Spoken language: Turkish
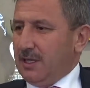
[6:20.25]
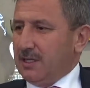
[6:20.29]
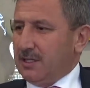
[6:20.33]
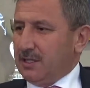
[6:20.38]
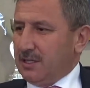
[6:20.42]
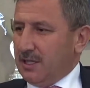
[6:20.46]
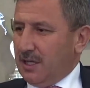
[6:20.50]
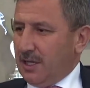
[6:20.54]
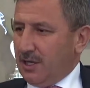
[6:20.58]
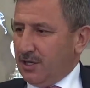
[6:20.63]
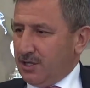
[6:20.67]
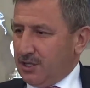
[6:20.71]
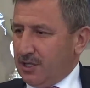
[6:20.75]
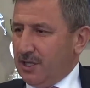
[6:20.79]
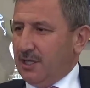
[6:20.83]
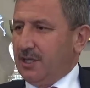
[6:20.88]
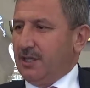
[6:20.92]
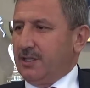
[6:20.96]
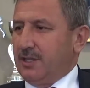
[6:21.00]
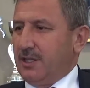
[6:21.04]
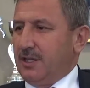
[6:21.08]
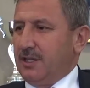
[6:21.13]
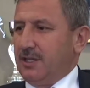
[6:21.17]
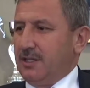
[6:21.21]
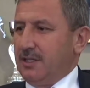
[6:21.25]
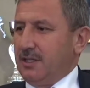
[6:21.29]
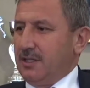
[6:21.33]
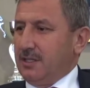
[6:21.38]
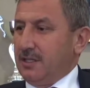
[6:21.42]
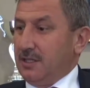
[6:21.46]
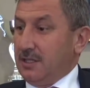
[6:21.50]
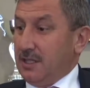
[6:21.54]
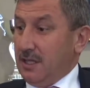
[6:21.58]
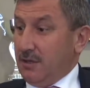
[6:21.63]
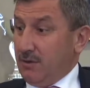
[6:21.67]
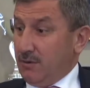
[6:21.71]
eski alışkanlıkları
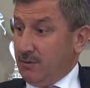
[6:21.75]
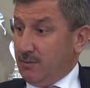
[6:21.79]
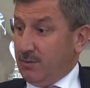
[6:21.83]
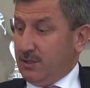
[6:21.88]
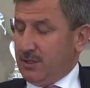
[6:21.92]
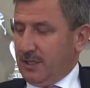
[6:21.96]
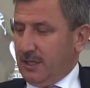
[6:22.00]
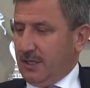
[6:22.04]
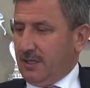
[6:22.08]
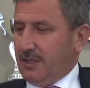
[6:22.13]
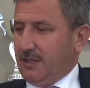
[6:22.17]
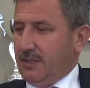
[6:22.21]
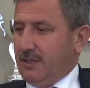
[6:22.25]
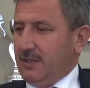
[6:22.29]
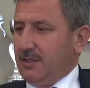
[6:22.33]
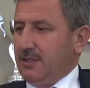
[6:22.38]
devirmişsek,